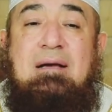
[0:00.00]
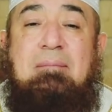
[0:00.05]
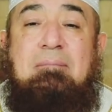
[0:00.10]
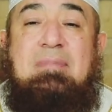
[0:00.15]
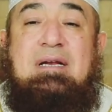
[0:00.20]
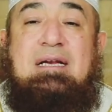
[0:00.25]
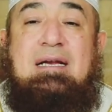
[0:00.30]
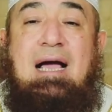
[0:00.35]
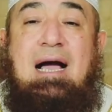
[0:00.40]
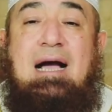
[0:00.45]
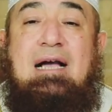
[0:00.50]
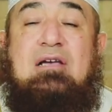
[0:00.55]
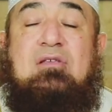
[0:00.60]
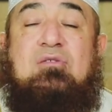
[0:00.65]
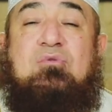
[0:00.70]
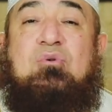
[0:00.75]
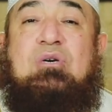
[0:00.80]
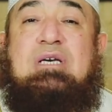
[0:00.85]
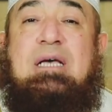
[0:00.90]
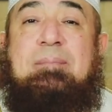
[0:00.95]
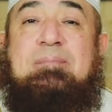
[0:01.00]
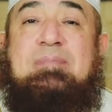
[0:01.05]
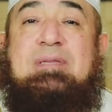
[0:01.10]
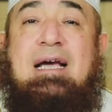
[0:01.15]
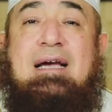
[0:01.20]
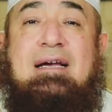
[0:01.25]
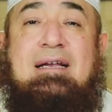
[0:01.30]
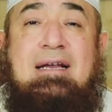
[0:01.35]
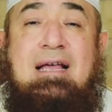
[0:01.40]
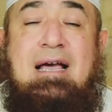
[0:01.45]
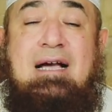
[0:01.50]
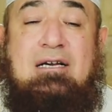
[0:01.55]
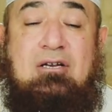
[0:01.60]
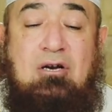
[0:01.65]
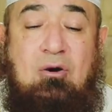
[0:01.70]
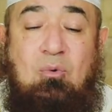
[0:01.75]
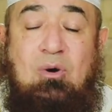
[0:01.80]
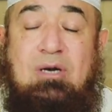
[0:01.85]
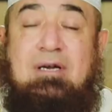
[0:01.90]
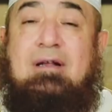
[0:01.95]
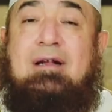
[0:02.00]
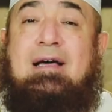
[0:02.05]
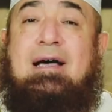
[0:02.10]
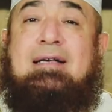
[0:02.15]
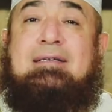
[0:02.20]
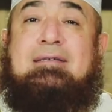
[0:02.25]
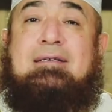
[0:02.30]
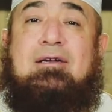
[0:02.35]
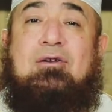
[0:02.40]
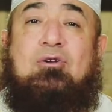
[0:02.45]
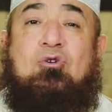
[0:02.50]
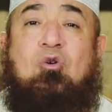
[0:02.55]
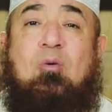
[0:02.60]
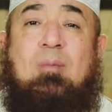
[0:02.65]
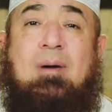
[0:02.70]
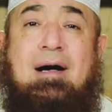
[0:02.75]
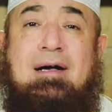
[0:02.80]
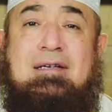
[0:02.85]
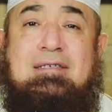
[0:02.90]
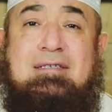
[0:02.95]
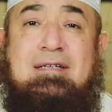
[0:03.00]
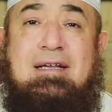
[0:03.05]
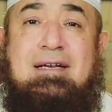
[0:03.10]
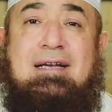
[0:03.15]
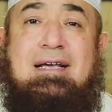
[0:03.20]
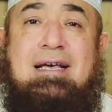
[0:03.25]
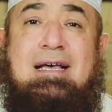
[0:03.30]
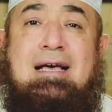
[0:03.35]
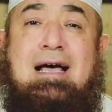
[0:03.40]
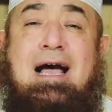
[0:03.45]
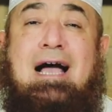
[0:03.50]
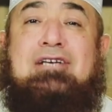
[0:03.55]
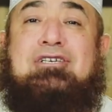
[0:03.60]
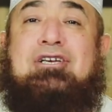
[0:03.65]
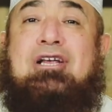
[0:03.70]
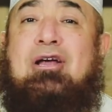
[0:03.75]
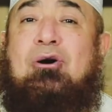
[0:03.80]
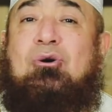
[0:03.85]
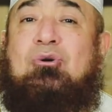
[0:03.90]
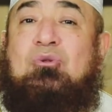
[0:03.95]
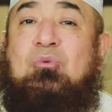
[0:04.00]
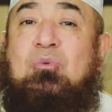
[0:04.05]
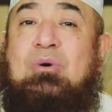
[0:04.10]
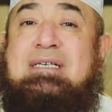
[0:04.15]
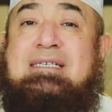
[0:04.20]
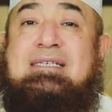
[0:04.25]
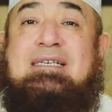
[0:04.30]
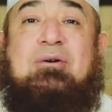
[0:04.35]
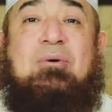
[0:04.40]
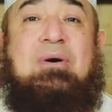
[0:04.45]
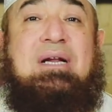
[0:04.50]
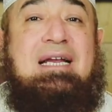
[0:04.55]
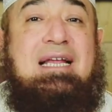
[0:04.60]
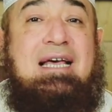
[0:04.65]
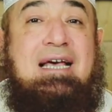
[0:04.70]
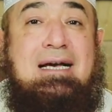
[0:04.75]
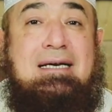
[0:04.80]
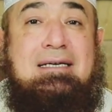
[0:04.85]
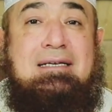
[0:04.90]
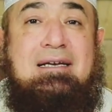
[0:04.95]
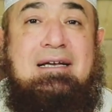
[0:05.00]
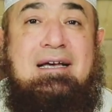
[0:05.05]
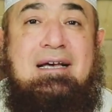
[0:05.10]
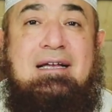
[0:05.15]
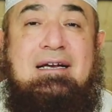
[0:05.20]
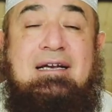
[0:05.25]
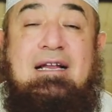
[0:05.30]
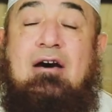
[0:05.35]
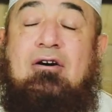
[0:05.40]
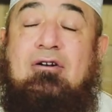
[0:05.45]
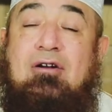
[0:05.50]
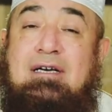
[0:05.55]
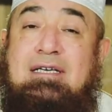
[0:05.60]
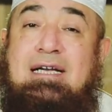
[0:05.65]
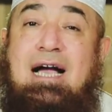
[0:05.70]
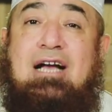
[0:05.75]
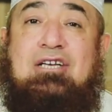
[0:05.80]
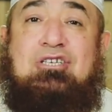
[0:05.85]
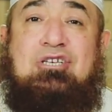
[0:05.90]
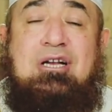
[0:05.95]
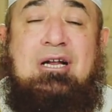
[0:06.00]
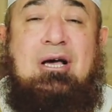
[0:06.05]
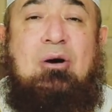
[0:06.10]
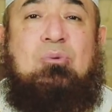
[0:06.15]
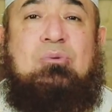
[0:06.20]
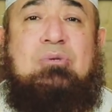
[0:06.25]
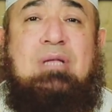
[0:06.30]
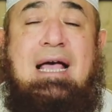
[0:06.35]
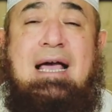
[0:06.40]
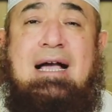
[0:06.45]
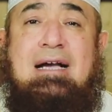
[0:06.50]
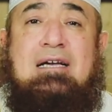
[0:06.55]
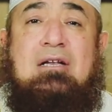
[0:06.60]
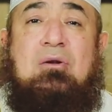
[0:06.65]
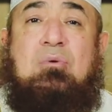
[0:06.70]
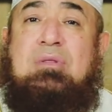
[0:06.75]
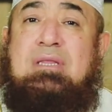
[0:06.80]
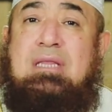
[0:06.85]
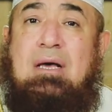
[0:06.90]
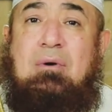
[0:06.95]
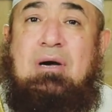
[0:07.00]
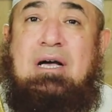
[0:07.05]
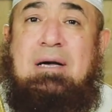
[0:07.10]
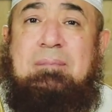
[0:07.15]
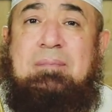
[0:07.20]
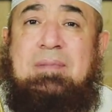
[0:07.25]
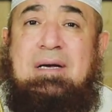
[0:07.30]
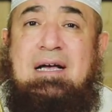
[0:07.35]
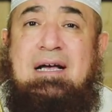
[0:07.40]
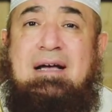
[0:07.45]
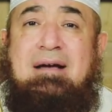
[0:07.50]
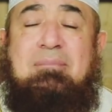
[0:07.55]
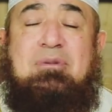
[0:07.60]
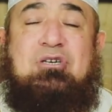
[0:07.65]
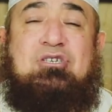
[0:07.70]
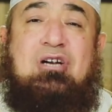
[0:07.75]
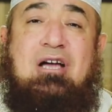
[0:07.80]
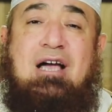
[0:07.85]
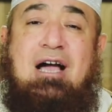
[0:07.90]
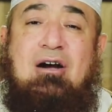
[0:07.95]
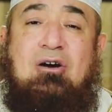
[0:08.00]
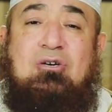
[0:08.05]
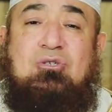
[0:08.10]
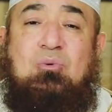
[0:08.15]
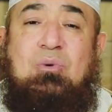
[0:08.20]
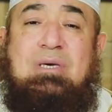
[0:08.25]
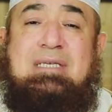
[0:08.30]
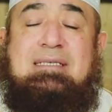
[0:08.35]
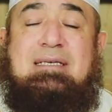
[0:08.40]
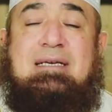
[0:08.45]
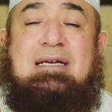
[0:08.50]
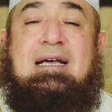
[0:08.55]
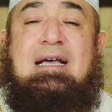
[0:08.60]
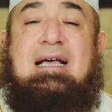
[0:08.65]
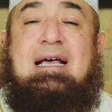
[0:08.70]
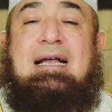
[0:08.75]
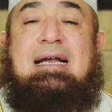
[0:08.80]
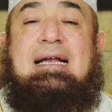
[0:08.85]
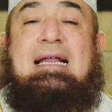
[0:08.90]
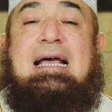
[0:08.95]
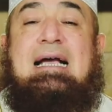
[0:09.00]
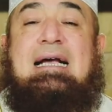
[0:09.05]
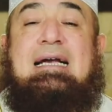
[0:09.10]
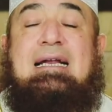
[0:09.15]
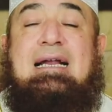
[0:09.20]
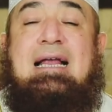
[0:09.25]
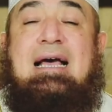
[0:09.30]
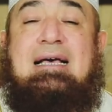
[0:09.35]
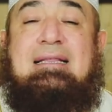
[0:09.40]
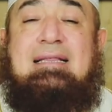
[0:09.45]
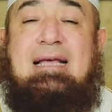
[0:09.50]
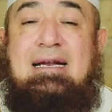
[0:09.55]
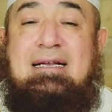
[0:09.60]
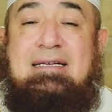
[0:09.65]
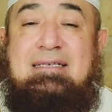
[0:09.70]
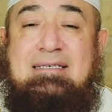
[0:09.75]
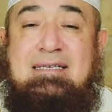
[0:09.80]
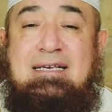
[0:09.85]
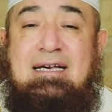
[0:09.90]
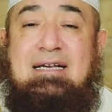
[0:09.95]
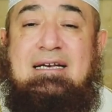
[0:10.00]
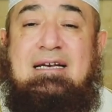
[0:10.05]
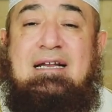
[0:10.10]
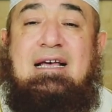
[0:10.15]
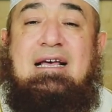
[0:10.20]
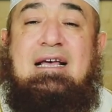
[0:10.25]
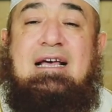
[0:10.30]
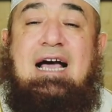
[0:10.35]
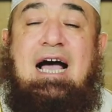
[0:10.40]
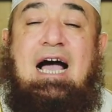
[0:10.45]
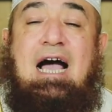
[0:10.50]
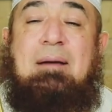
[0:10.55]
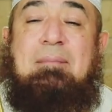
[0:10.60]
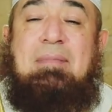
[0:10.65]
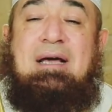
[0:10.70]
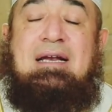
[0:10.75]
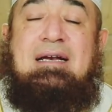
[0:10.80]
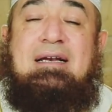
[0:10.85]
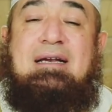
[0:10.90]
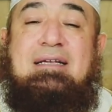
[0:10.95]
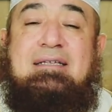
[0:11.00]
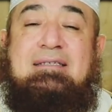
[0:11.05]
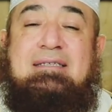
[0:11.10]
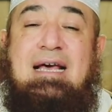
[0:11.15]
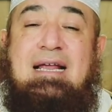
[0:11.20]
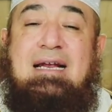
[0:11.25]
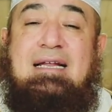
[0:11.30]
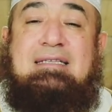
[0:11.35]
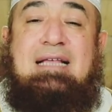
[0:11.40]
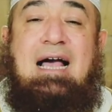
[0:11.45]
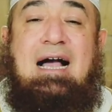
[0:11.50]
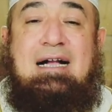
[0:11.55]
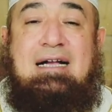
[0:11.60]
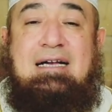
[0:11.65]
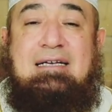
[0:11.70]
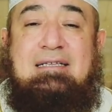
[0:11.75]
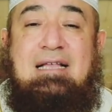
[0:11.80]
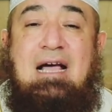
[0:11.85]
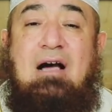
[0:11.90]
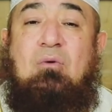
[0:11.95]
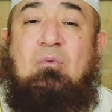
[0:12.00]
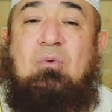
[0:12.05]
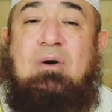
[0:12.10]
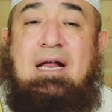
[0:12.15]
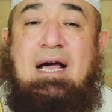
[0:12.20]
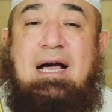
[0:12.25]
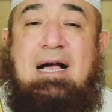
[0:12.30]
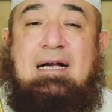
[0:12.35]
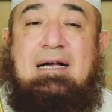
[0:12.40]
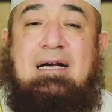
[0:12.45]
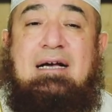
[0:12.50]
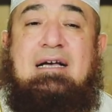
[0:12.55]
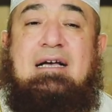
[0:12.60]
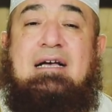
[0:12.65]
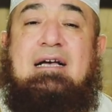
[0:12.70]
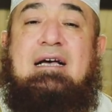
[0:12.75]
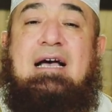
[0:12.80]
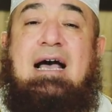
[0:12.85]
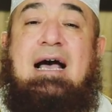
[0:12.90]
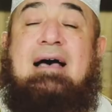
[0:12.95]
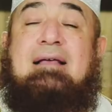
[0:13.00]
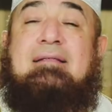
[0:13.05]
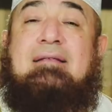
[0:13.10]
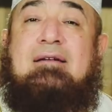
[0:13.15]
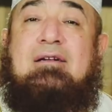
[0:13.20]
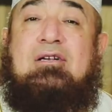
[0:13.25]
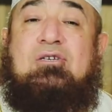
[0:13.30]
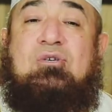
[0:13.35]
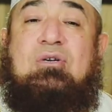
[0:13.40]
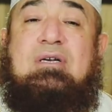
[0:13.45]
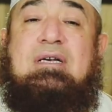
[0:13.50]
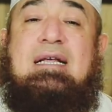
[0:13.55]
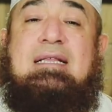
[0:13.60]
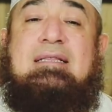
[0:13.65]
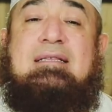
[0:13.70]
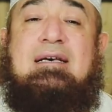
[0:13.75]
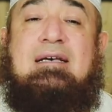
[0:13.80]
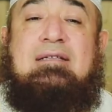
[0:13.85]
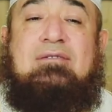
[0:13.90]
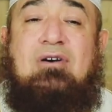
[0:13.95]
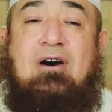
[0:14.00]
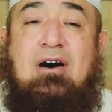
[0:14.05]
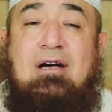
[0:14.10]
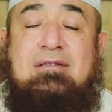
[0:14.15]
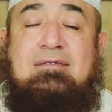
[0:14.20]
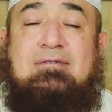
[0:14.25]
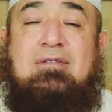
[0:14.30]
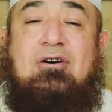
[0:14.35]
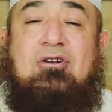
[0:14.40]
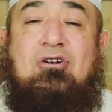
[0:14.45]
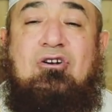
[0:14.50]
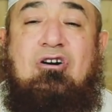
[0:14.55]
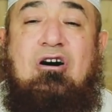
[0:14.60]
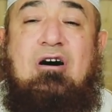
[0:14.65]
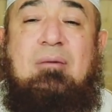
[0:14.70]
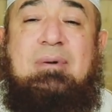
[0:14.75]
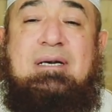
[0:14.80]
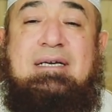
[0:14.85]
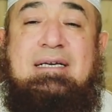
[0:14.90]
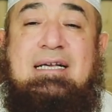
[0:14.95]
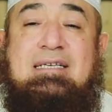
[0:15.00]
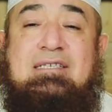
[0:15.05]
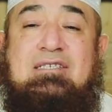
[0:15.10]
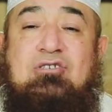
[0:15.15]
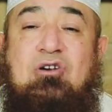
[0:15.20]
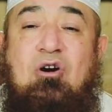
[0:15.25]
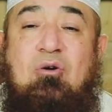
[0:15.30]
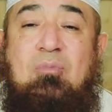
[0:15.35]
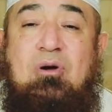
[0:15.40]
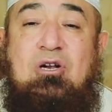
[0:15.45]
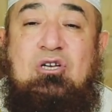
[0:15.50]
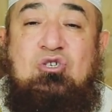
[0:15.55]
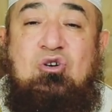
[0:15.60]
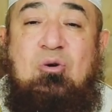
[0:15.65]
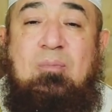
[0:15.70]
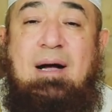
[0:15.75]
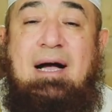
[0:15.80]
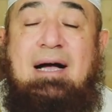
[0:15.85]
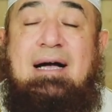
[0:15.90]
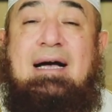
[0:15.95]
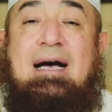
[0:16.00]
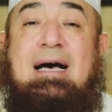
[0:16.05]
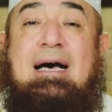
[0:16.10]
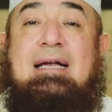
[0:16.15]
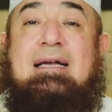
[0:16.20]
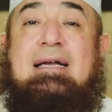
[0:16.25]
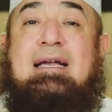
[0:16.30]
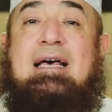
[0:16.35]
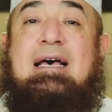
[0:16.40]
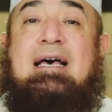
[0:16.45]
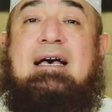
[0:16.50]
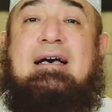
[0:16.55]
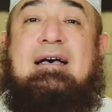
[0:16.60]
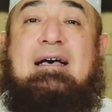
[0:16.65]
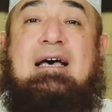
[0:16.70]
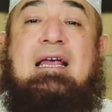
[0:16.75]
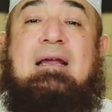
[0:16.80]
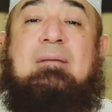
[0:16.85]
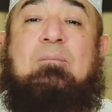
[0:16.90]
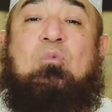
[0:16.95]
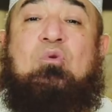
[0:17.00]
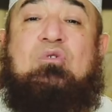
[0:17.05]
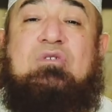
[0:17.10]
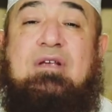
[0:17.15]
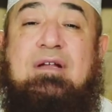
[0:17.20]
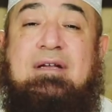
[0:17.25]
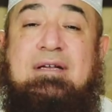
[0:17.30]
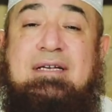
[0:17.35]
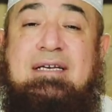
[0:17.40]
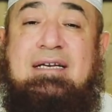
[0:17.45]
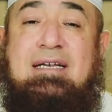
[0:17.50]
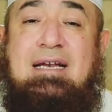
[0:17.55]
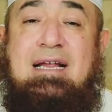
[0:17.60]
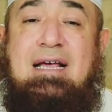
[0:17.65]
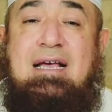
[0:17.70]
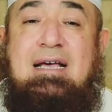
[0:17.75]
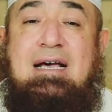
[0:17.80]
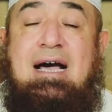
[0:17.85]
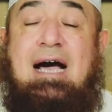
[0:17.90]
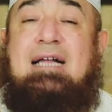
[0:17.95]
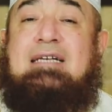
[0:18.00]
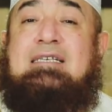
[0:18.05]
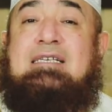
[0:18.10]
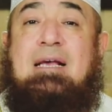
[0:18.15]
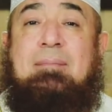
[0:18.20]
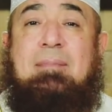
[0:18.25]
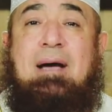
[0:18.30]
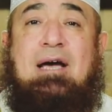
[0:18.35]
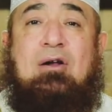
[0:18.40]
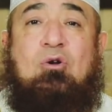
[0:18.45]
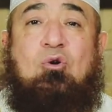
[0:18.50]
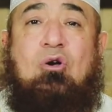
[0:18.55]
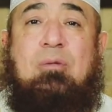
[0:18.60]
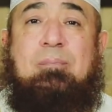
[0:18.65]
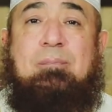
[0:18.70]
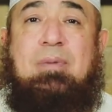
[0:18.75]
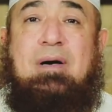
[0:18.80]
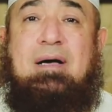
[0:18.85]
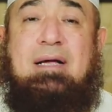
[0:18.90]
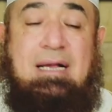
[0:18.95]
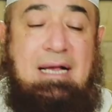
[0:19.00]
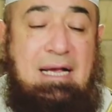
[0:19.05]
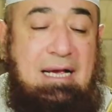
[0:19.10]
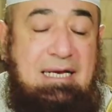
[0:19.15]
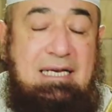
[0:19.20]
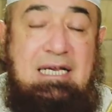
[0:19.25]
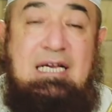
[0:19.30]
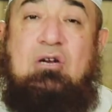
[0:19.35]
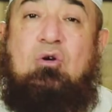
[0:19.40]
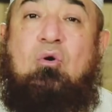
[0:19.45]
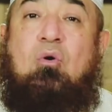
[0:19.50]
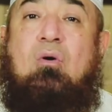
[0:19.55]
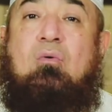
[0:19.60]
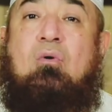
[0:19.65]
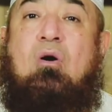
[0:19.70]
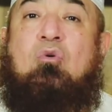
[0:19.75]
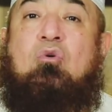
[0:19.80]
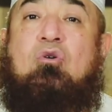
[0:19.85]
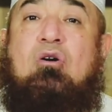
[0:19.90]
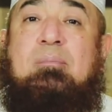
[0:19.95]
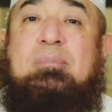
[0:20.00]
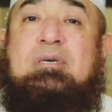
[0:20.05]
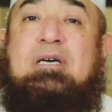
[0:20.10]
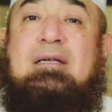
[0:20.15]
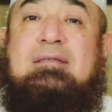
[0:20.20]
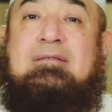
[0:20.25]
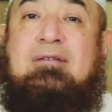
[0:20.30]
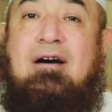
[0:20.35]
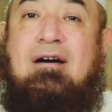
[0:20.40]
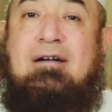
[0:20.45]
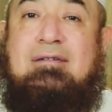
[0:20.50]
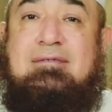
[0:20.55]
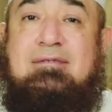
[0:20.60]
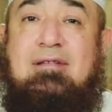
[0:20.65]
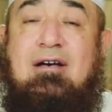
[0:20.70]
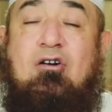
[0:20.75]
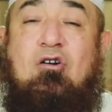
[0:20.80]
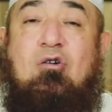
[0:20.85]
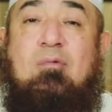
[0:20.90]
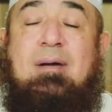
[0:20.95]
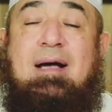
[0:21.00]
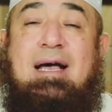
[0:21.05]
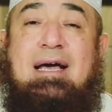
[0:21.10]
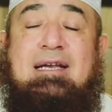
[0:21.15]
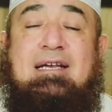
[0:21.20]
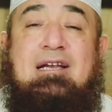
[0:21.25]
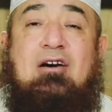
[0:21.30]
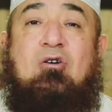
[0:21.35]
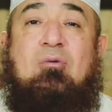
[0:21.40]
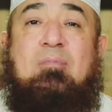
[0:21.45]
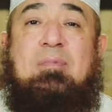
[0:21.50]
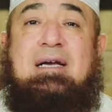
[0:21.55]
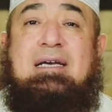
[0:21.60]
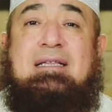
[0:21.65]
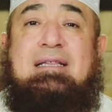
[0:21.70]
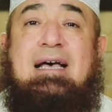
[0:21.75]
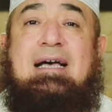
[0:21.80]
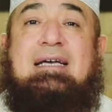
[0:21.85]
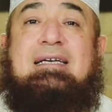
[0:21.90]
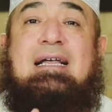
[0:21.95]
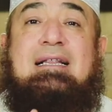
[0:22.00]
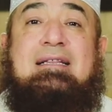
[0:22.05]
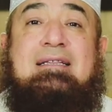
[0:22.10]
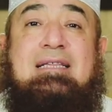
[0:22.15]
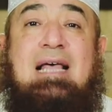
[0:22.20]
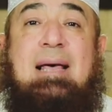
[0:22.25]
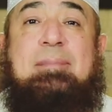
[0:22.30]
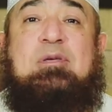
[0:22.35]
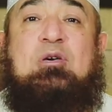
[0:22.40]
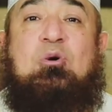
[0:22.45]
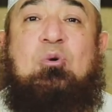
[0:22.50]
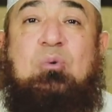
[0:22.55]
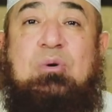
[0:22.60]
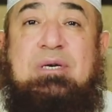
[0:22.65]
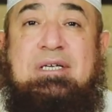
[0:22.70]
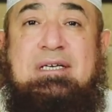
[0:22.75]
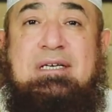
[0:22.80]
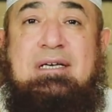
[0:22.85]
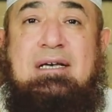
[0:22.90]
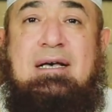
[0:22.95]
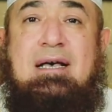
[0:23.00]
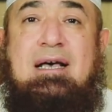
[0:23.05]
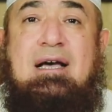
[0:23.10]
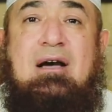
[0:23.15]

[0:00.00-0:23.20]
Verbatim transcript: من حيث يبتغي الأجر هو أنا رايح أصلي الجمعة أصلا عشان أخد وزر ولا أجر لا رايح عشان أخد أجر وثواب مش رايح أخد وزر لكن هذا الإنسان عمل ثلاث حاجات أول حاجة هذا الرجل الذي يتخطى رقاب الناس يوم الجمعة ألهى المصلين عن سماع الخطبة لأنه هو وهو بيتخطاهم خلاهم كده ينتبهوا لي